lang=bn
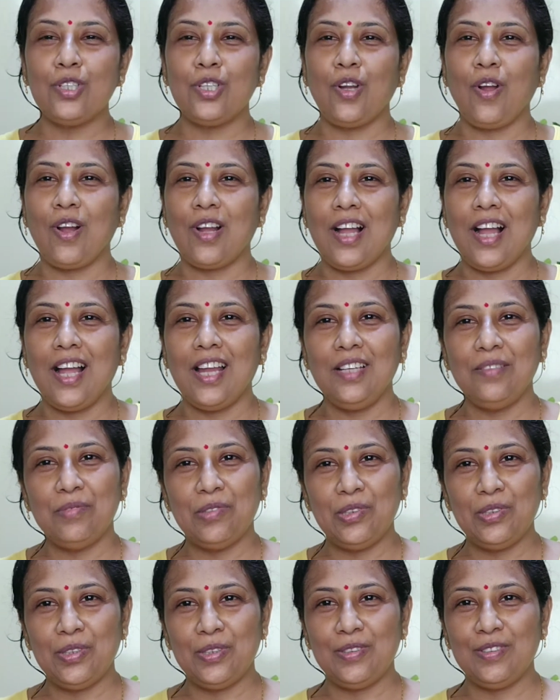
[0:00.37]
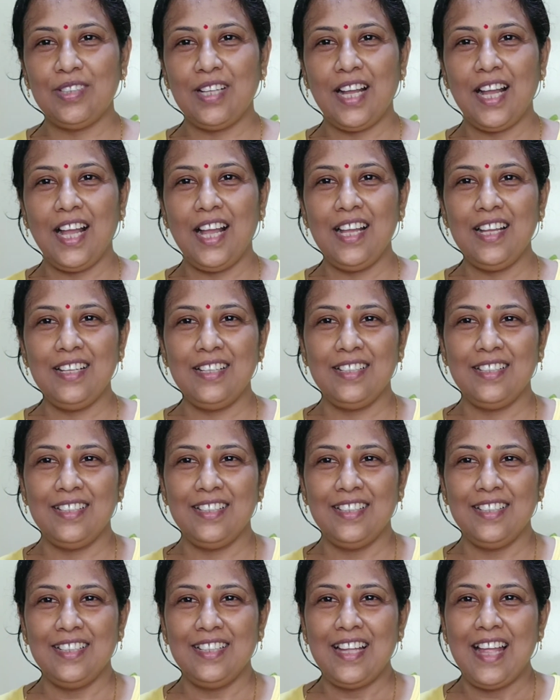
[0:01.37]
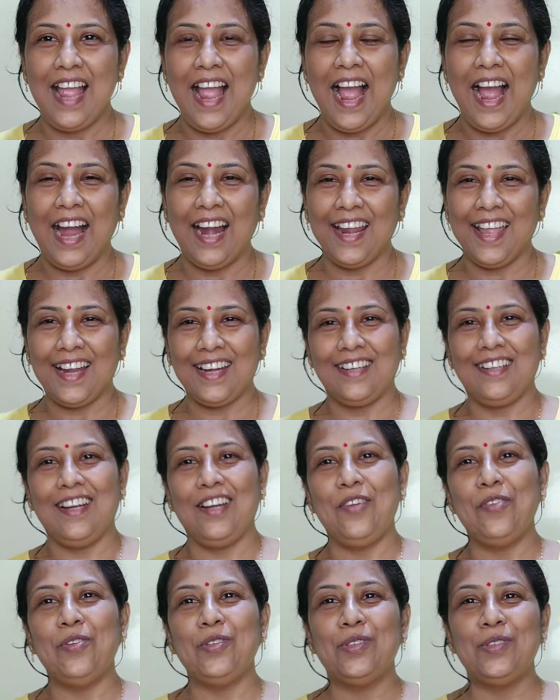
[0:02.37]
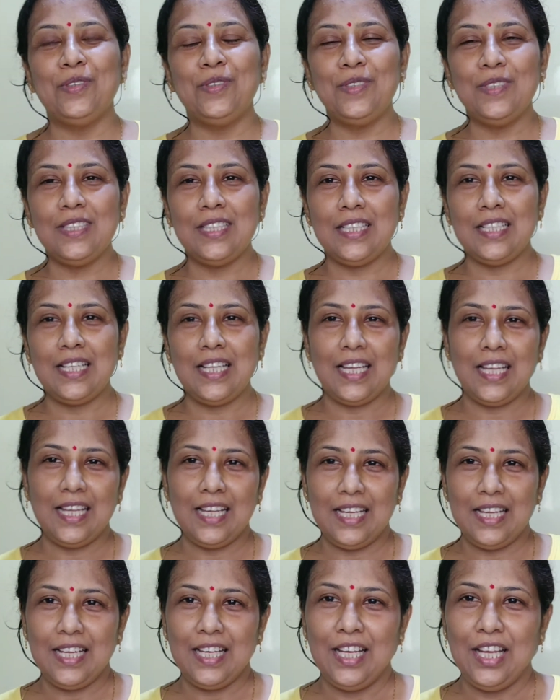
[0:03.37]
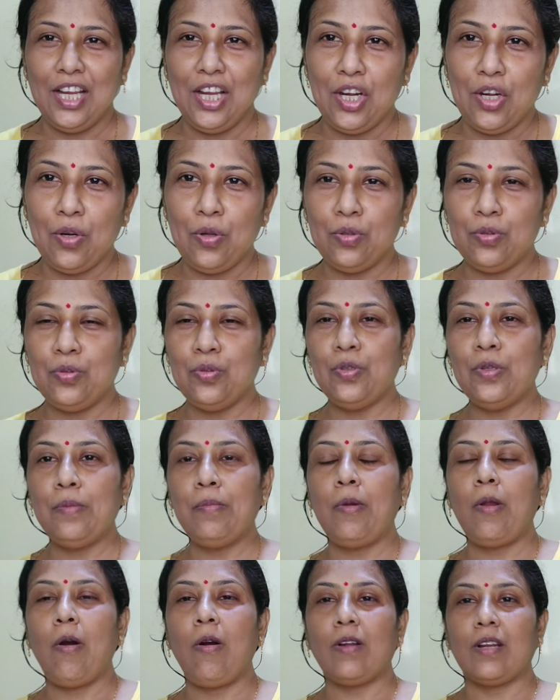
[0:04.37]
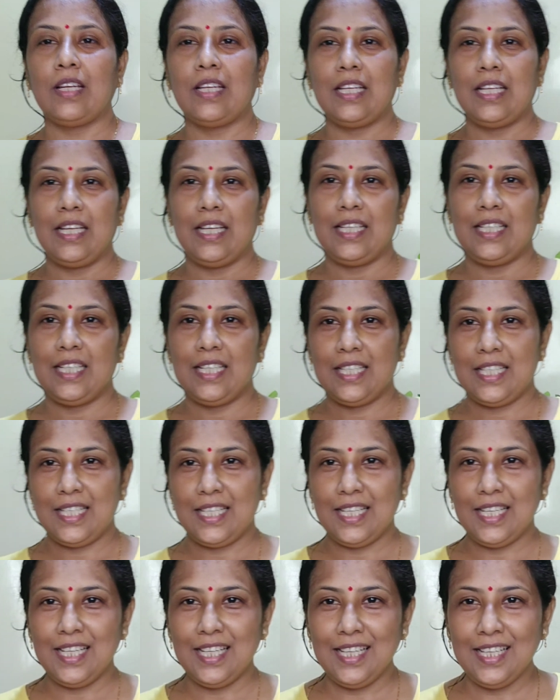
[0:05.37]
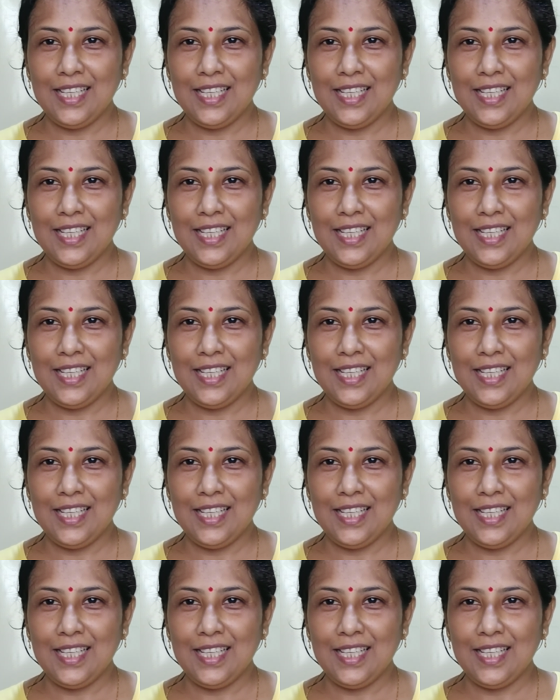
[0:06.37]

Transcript: সকাল বন্ধুরা আর একটা নতুন দিনে নতুন ব্লগ নিয়ে এসেছি